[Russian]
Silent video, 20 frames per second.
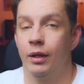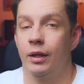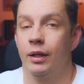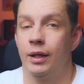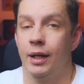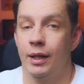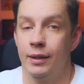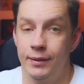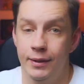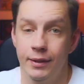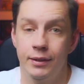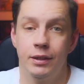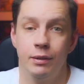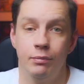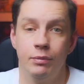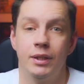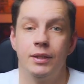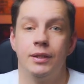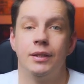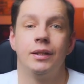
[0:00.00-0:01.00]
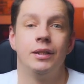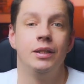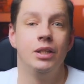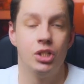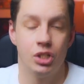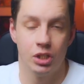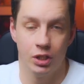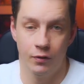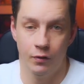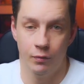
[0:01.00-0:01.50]
контент именно
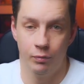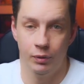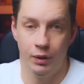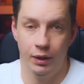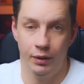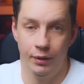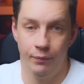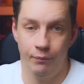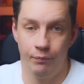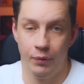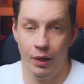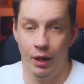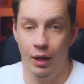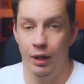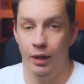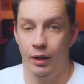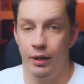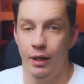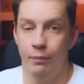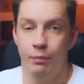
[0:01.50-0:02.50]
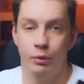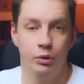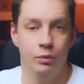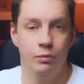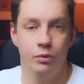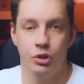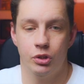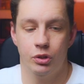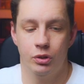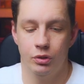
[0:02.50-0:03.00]
технического плана. И я
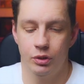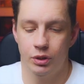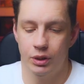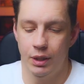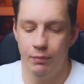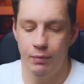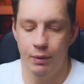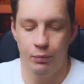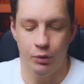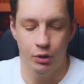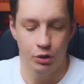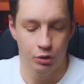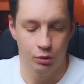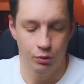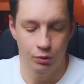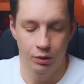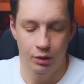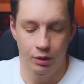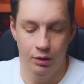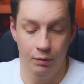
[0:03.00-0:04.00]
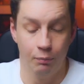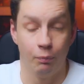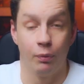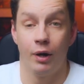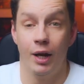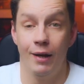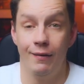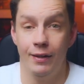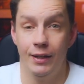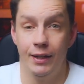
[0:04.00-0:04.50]
подумал, что самое простое и
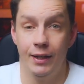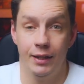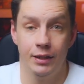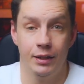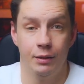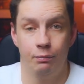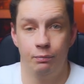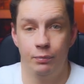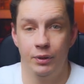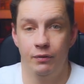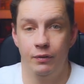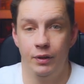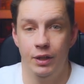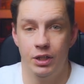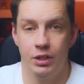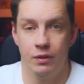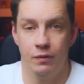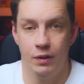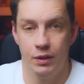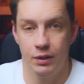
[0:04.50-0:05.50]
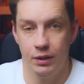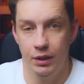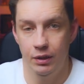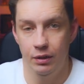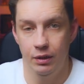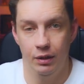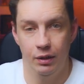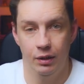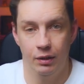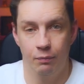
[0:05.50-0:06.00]
правильно это привлечь своих
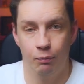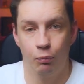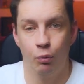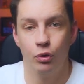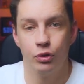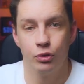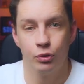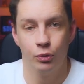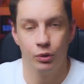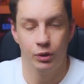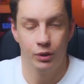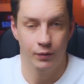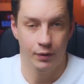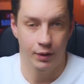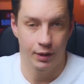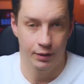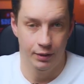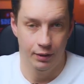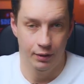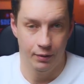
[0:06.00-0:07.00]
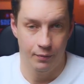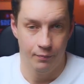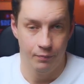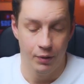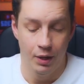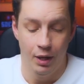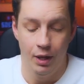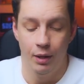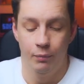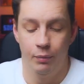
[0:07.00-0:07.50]
зрителей к поиску этого канала.
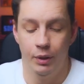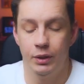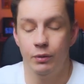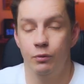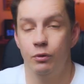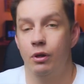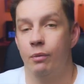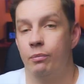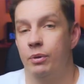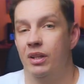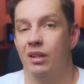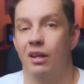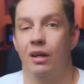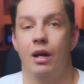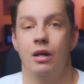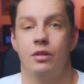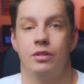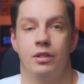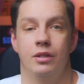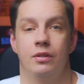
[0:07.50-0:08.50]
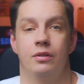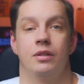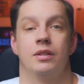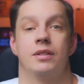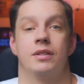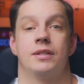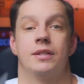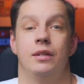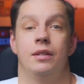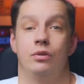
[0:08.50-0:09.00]
Поэтому я предлагаю сделать
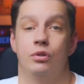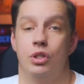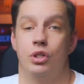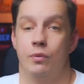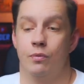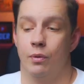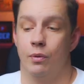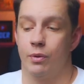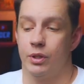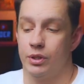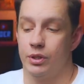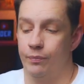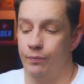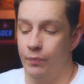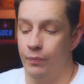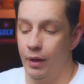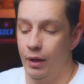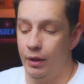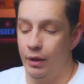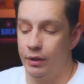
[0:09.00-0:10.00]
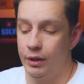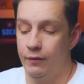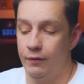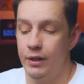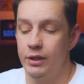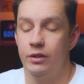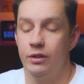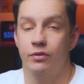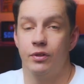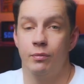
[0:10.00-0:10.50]
следующим образом.
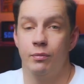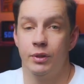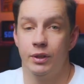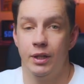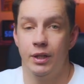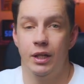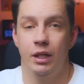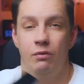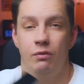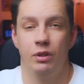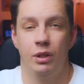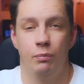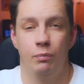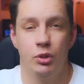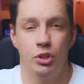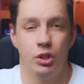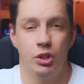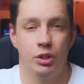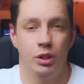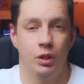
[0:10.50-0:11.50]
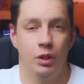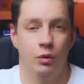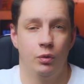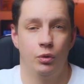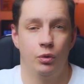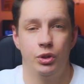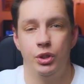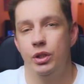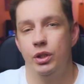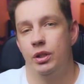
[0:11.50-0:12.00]
Давайте в комментарии вы напишите о
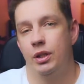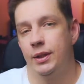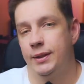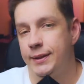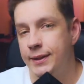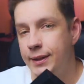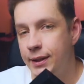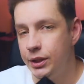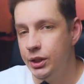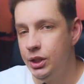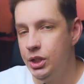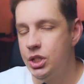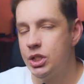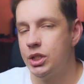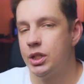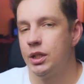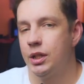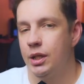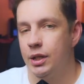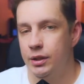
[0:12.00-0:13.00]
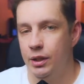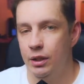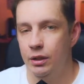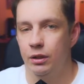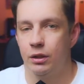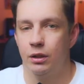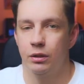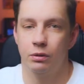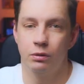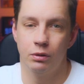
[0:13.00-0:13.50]
тех технических каналах,
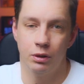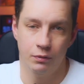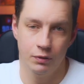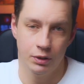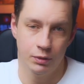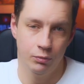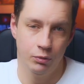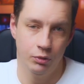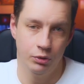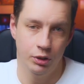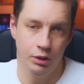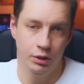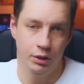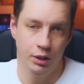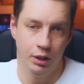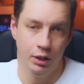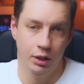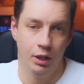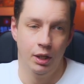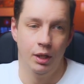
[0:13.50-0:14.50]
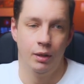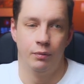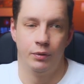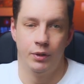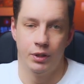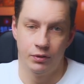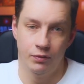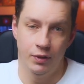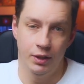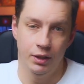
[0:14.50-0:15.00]
которые вы смотрите,
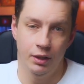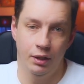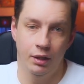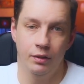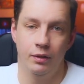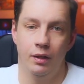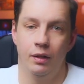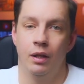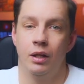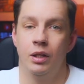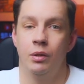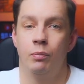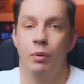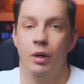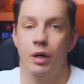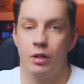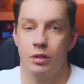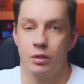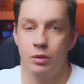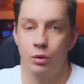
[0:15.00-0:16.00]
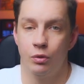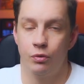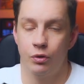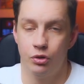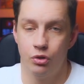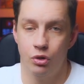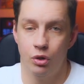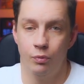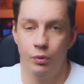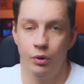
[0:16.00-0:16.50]
название канала и пара слов, о
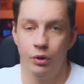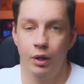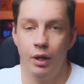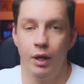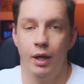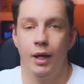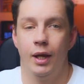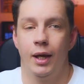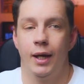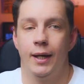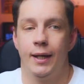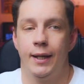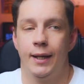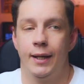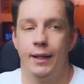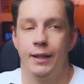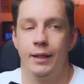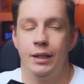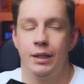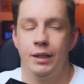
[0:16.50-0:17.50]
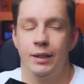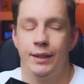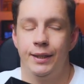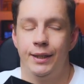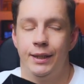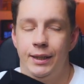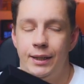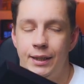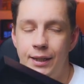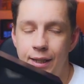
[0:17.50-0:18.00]
чем он. А, и
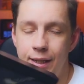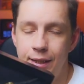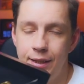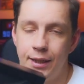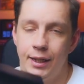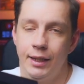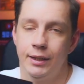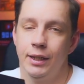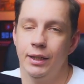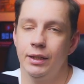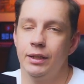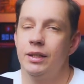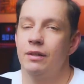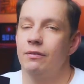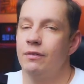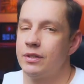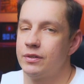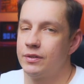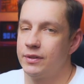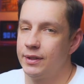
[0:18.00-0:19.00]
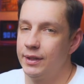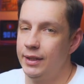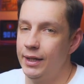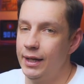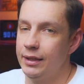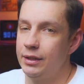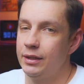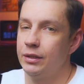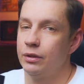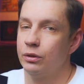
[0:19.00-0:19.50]
эти каналы, на ваш
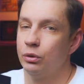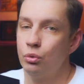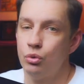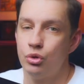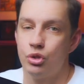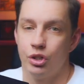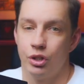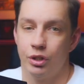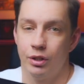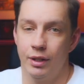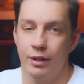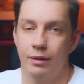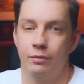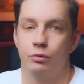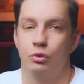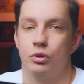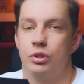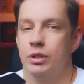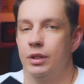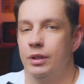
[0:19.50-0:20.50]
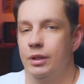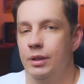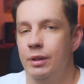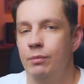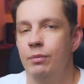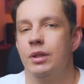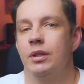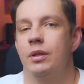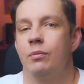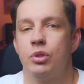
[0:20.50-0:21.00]
взгляд, лучшие, да? То есть
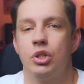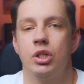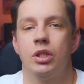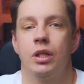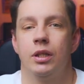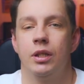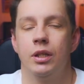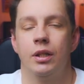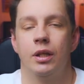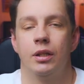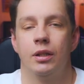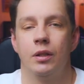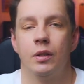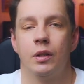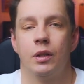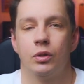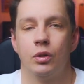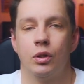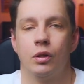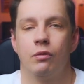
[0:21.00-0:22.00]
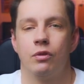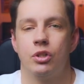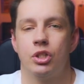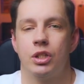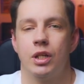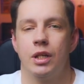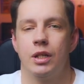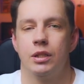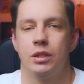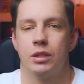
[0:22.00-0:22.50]
именно напишите о тех каналах, которые вы
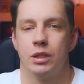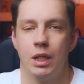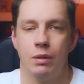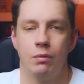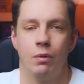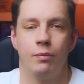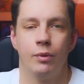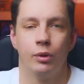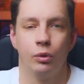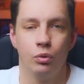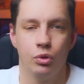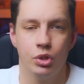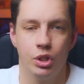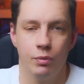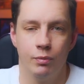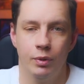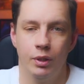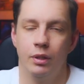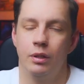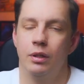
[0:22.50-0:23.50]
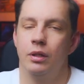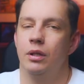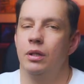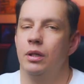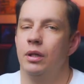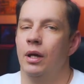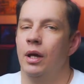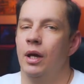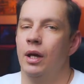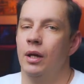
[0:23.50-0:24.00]
считаете самыми лучшими
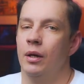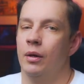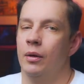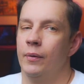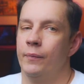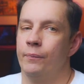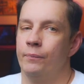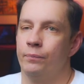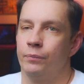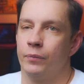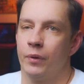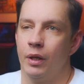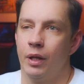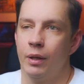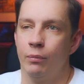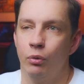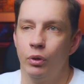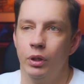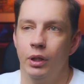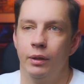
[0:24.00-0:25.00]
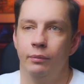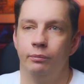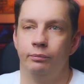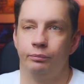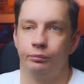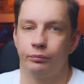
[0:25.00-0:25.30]
и наиболее